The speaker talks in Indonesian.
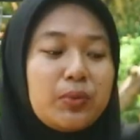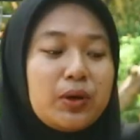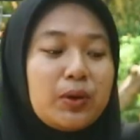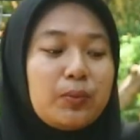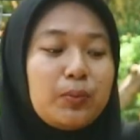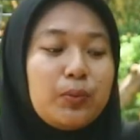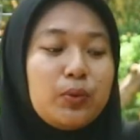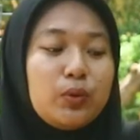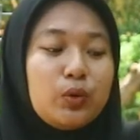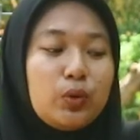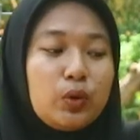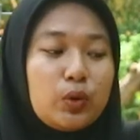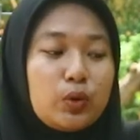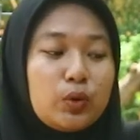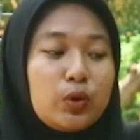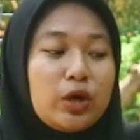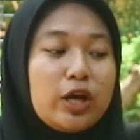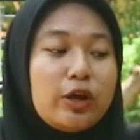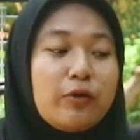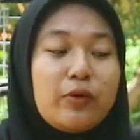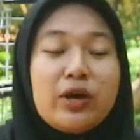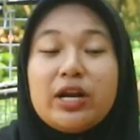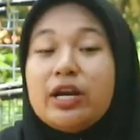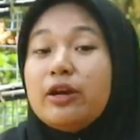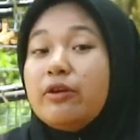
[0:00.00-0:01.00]
berburu
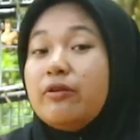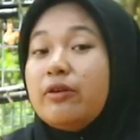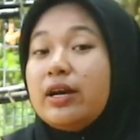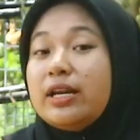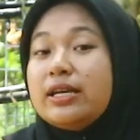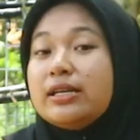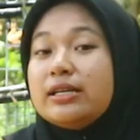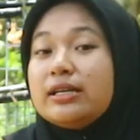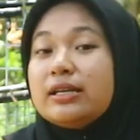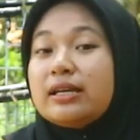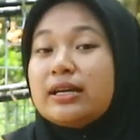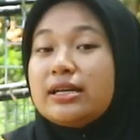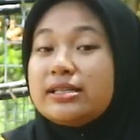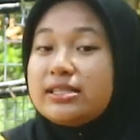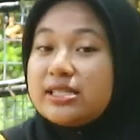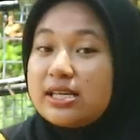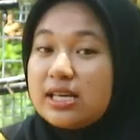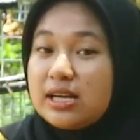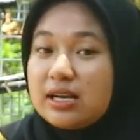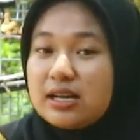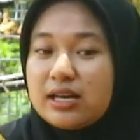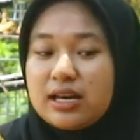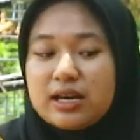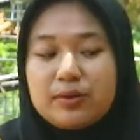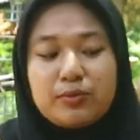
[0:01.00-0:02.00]
hewan-hewan
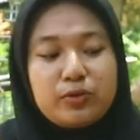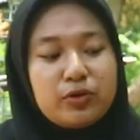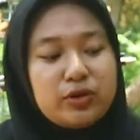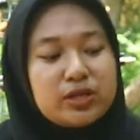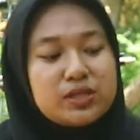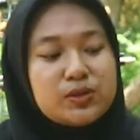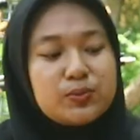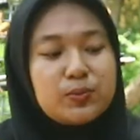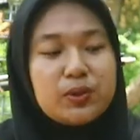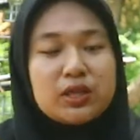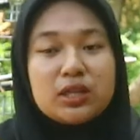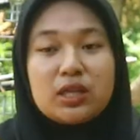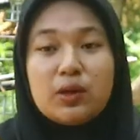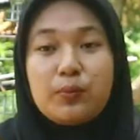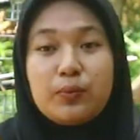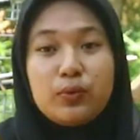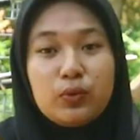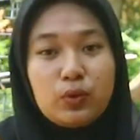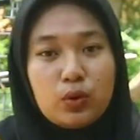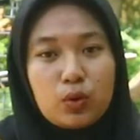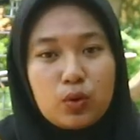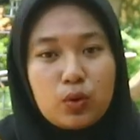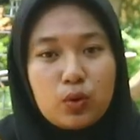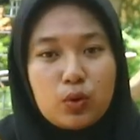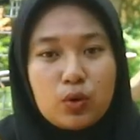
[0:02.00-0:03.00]
kecil ya mungkin seperti
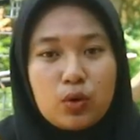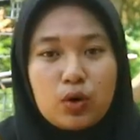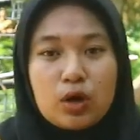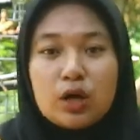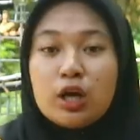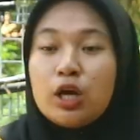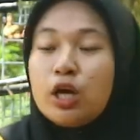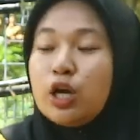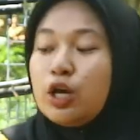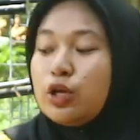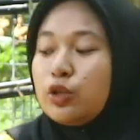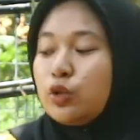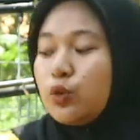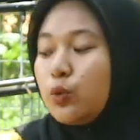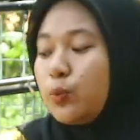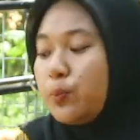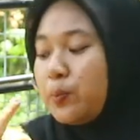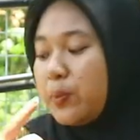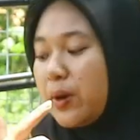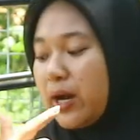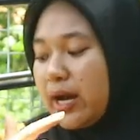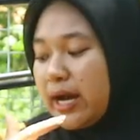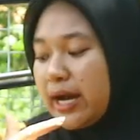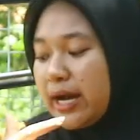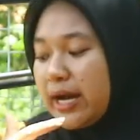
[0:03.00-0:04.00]
burung
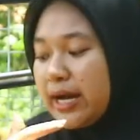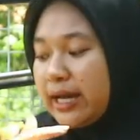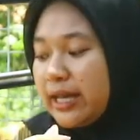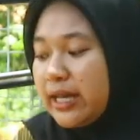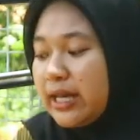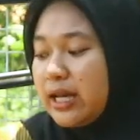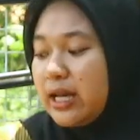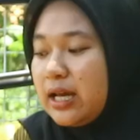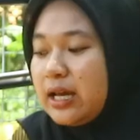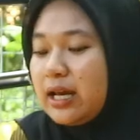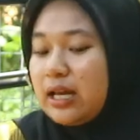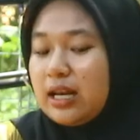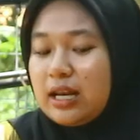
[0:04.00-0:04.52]
tupai,